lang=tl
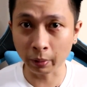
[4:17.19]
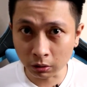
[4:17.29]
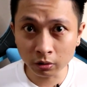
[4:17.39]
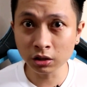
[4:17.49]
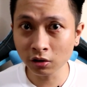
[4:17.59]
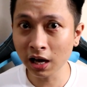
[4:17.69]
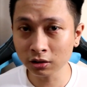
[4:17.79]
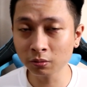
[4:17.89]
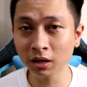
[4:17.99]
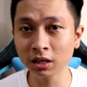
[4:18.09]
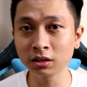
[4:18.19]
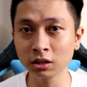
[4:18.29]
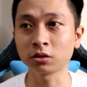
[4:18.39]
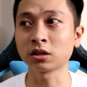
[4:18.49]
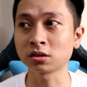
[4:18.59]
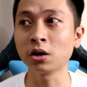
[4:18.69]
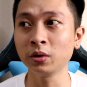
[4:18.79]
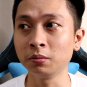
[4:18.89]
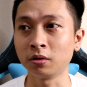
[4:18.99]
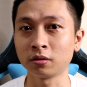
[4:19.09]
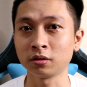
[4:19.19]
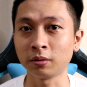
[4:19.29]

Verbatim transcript: Panoorin nyo lahat yung mga nandito, tapos gawin mo.